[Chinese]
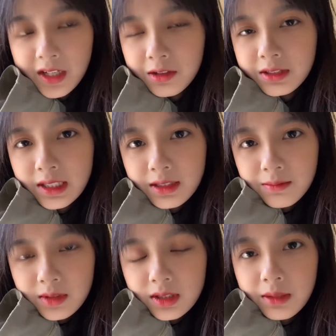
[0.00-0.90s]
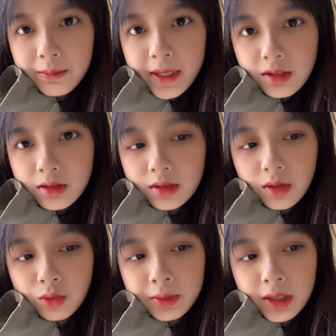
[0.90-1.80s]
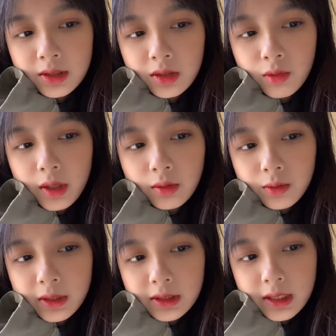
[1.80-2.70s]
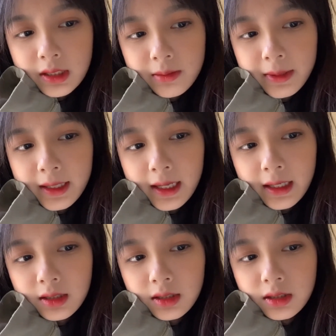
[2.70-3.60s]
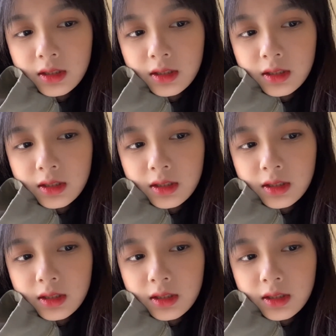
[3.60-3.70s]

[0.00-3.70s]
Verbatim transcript: 我今天今天拍摄角度比较奇怪，因为我忘记带自拍杆了。